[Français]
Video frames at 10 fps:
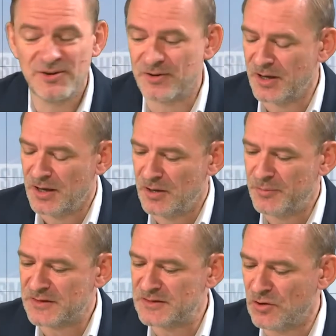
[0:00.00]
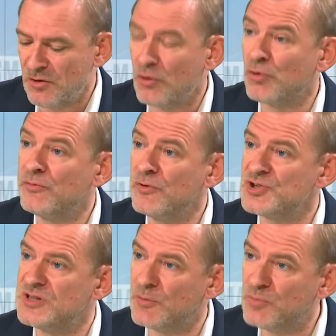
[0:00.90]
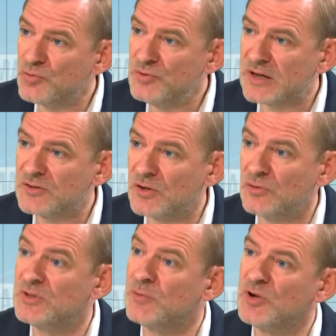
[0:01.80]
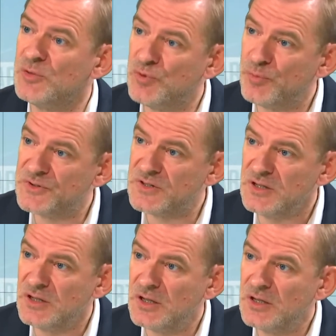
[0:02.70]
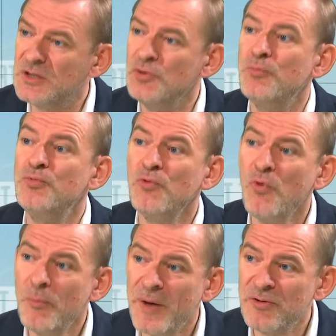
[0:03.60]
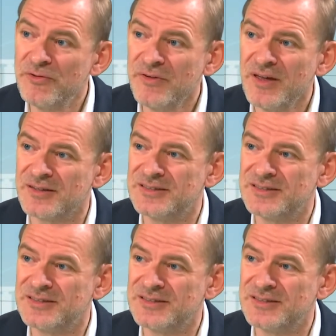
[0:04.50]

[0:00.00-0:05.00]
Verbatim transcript: euh, pertinent. En revanche, il y a beaucoup d'acteurs, notamment les plus petits, qui ne pourront pas le faire.